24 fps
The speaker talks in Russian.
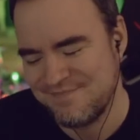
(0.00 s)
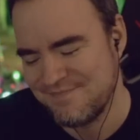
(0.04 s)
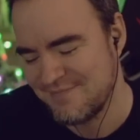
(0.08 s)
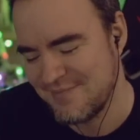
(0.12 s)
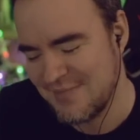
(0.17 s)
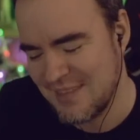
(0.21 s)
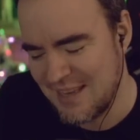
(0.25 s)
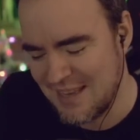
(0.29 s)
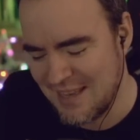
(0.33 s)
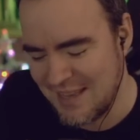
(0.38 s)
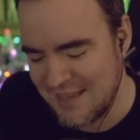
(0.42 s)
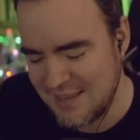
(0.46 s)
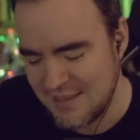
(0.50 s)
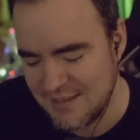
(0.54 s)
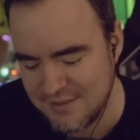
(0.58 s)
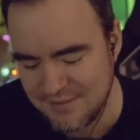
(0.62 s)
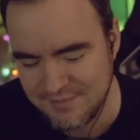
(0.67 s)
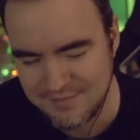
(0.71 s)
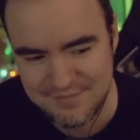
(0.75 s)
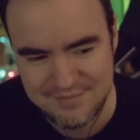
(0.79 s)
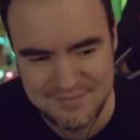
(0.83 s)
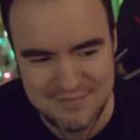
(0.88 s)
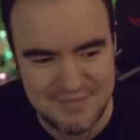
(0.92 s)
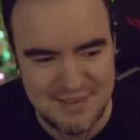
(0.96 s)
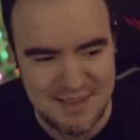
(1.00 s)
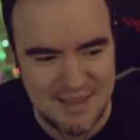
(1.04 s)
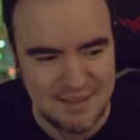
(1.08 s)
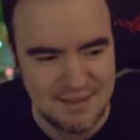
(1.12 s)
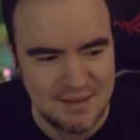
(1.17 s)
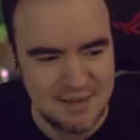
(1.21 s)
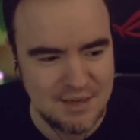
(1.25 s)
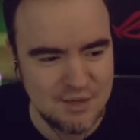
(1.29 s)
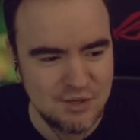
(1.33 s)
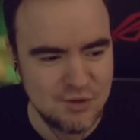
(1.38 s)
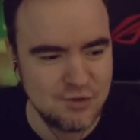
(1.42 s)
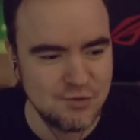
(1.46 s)
Ах. Не, не
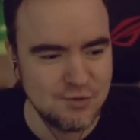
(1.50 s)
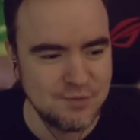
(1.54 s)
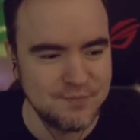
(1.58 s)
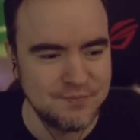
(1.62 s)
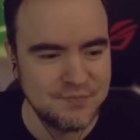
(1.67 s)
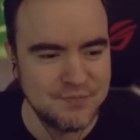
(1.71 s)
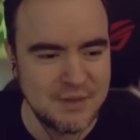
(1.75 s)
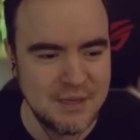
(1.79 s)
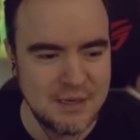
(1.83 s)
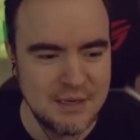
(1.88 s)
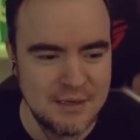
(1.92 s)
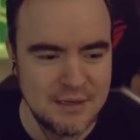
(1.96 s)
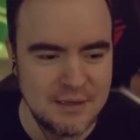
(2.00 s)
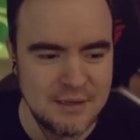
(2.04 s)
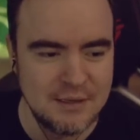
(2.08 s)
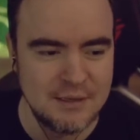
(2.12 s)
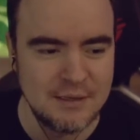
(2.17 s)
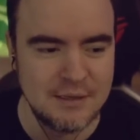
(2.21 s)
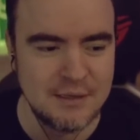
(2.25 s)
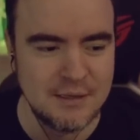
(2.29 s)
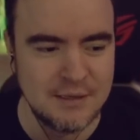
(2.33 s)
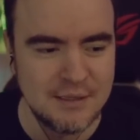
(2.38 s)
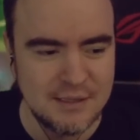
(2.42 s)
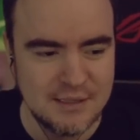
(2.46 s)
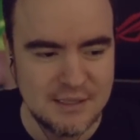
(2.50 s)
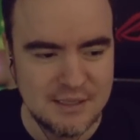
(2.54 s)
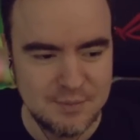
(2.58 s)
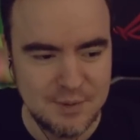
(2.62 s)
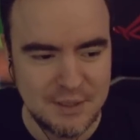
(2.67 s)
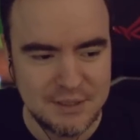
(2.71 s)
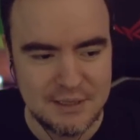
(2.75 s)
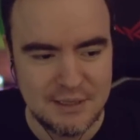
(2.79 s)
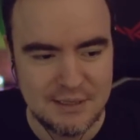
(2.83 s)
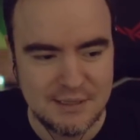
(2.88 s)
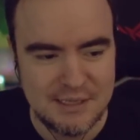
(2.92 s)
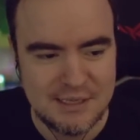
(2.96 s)
хочу.
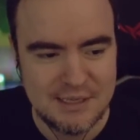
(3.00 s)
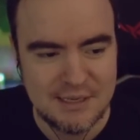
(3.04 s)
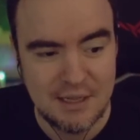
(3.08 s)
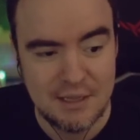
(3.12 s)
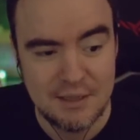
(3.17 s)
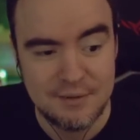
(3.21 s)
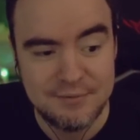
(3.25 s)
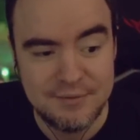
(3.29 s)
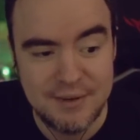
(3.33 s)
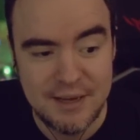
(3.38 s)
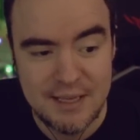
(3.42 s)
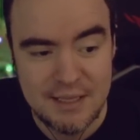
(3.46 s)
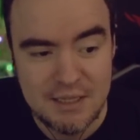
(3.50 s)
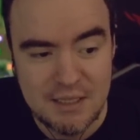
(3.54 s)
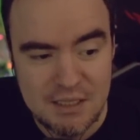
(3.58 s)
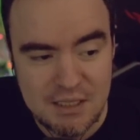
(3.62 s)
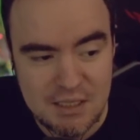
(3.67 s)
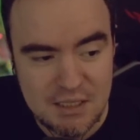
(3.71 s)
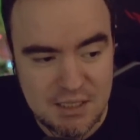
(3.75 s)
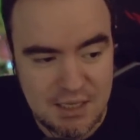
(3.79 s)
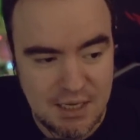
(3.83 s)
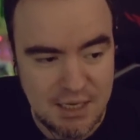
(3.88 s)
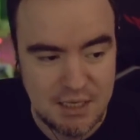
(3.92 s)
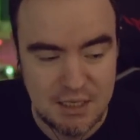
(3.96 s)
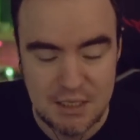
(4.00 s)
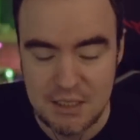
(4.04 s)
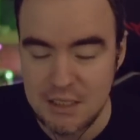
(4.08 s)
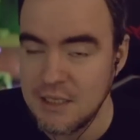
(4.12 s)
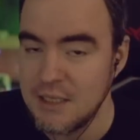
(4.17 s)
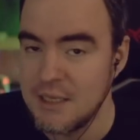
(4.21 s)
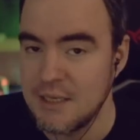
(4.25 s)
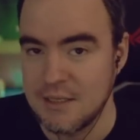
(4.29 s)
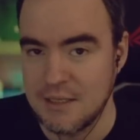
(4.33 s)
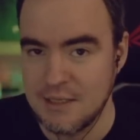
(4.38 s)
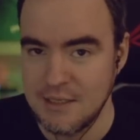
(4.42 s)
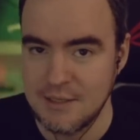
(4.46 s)
Смотрел сериал Wednesday?
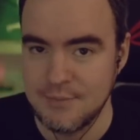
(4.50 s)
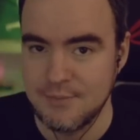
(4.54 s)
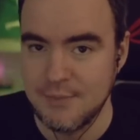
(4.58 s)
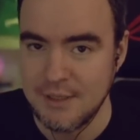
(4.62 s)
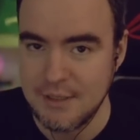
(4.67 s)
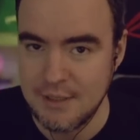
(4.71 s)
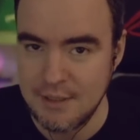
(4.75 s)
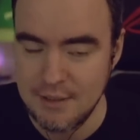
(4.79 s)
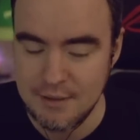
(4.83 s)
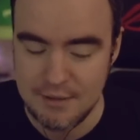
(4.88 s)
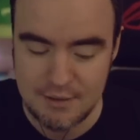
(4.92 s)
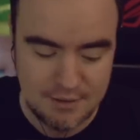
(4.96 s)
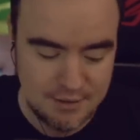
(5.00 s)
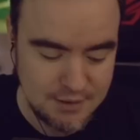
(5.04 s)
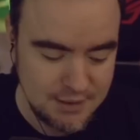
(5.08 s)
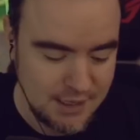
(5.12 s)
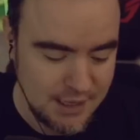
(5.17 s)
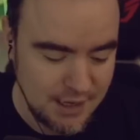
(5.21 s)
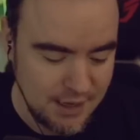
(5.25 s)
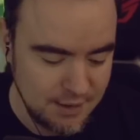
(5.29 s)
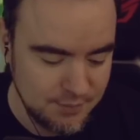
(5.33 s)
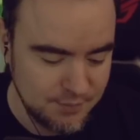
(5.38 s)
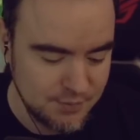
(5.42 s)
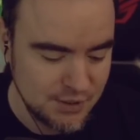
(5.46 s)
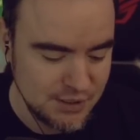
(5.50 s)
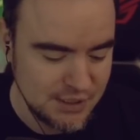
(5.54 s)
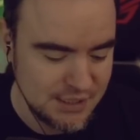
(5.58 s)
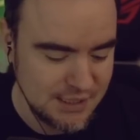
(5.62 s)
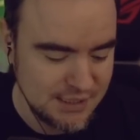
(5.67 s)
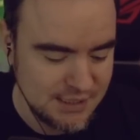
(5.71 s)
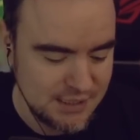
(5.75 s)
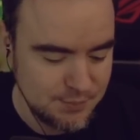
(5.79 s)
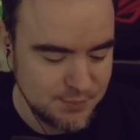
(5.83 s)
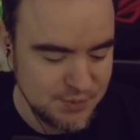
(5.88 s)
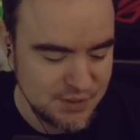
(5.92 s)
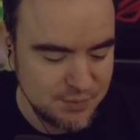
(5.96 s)
Нет, не смотрел. Я просто,
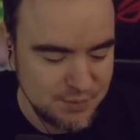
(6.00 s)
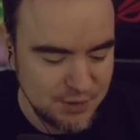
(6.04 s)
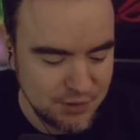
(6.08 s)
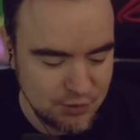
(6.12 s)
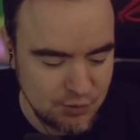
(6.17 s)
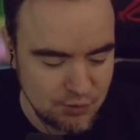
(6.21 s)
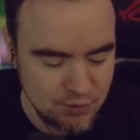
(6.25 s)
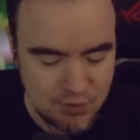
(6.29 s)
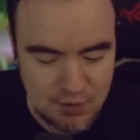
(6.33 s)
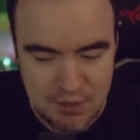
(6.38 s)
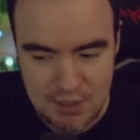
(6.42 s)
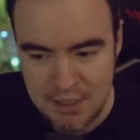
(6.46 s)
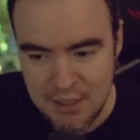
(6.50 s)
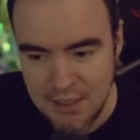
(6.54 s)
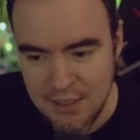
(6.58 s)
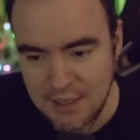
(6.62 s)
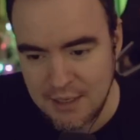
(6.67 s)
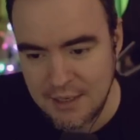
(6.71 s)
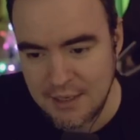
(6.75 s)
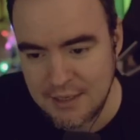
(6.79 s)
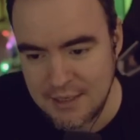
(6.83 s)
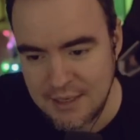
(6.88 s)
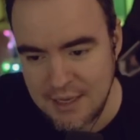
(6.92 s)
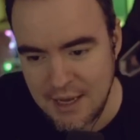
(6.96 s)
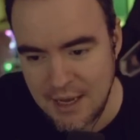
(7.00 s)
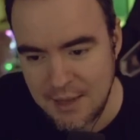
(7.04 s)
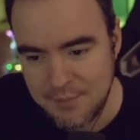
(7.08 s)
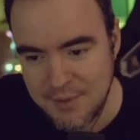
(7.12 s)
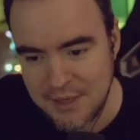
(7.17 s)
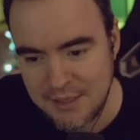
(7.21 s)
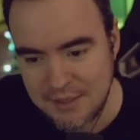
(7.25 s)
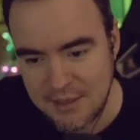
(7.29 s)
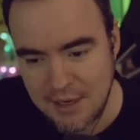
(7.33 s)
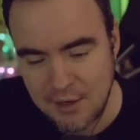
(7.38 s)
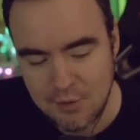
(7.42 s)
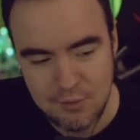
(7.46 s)
если посмотрю, а, я
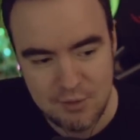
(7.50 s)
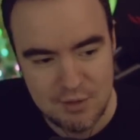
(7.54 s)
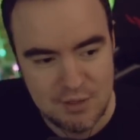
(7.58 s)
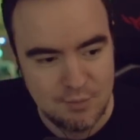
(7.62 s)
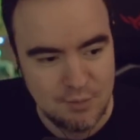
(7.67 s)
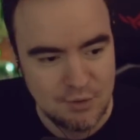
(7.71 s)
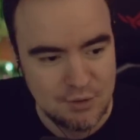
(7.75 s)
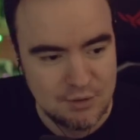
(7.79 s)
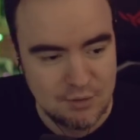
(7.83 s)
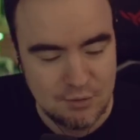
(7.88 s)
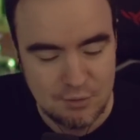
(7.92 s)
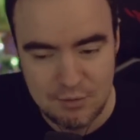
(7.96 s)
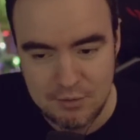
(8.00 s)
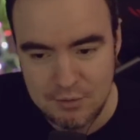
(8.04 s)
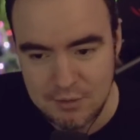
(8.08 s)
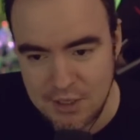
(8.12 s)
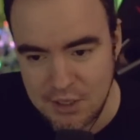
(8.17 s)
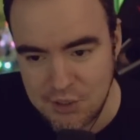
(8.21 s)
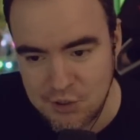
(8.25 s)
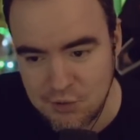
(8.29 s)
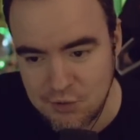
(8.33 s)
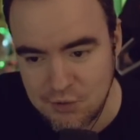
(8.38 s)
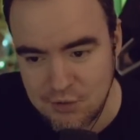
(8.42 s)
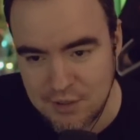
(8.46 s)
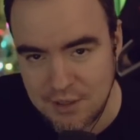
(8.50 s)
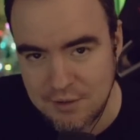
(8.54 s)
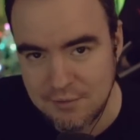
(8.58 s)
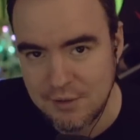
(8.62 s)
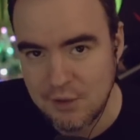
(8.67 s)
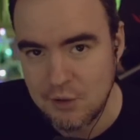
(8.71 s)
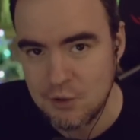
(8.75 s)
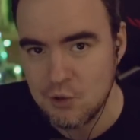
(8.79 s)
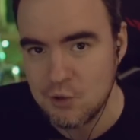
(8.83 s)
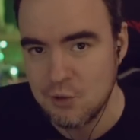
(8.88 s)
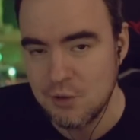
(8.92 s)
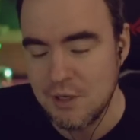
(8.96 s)
опять какой-нибудь, ну, улажу сюда,
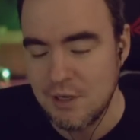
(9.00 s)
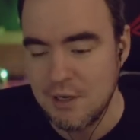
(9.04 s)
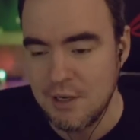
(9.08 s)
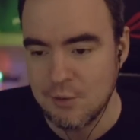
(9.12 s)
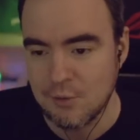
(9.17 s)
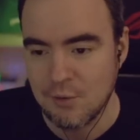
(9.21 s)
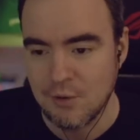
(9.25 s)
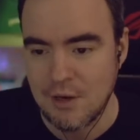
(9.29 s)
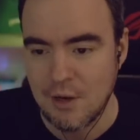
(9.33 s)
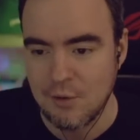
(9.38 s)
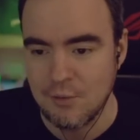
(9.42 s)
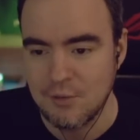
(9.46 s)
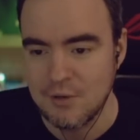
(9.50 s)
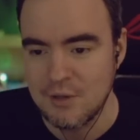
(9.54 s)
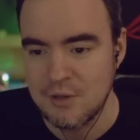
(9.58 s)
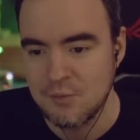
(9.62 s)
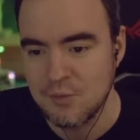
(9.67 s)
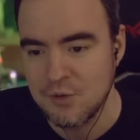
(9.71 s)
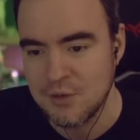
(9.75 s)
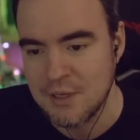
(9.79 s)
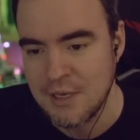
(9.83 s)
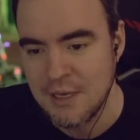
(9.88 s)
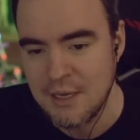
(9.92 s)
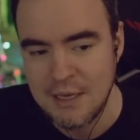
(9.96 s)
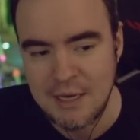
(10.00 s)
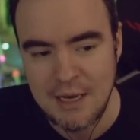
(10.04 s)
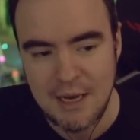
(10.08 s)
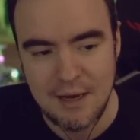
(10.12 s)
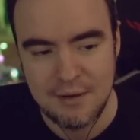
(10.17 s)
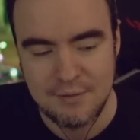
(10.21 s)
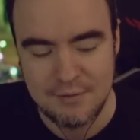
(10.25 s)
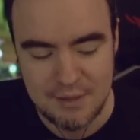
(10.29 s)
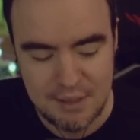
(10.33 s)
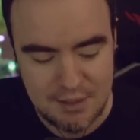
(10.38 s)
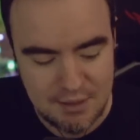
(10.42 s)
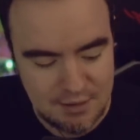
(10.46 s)
выкачу телегу какой-нибудь,
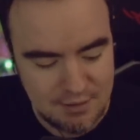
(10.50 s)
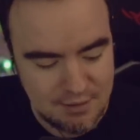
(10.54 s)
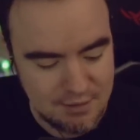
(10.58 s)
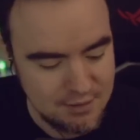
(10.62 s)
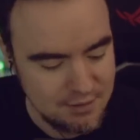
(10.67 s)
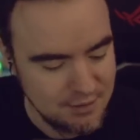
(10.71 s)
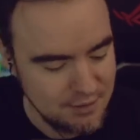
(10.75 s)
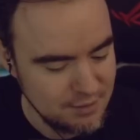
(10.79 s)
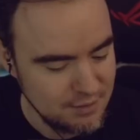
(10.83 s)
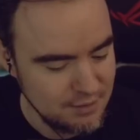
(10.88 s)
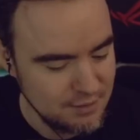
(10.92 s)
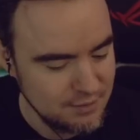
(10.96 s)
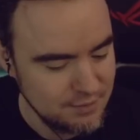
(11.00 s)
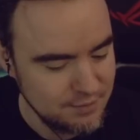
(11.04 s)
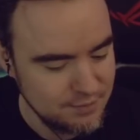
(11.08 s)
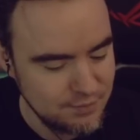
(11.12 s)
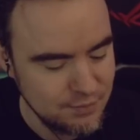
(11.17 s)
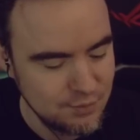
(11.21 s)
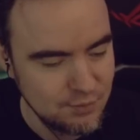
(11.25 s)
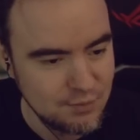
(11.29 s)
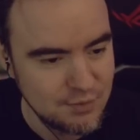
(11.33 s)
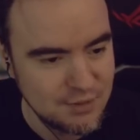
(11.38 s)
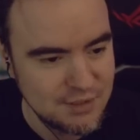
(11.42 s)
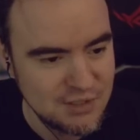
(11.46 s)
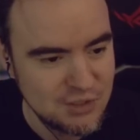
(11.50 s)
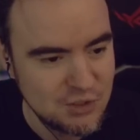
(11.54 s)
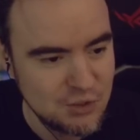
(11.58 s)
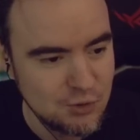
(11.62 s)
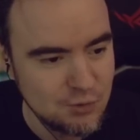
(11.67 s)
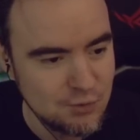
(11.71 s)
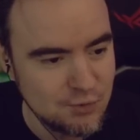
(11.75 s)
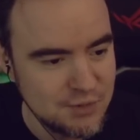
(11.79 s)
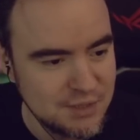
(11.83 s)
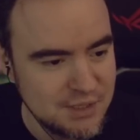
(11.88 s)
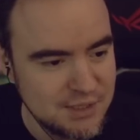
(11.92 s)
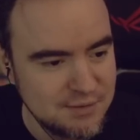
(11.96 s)
а вы, э, ну,
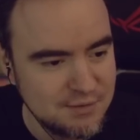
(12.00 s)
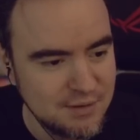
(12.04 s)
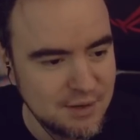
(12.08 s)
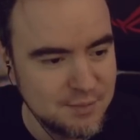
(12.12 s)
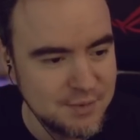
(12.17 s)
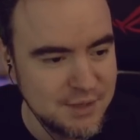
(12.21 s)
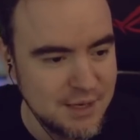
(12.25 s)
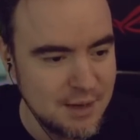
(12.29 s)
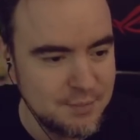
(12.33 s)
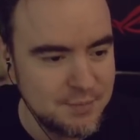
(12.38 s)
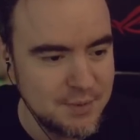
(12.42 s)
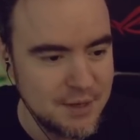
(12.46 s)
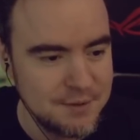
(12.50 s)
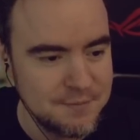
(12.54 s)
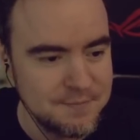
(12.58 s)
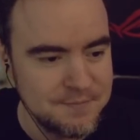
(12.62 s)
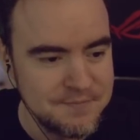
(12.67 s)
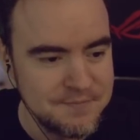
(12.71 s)
разочаруетесь во мне опять.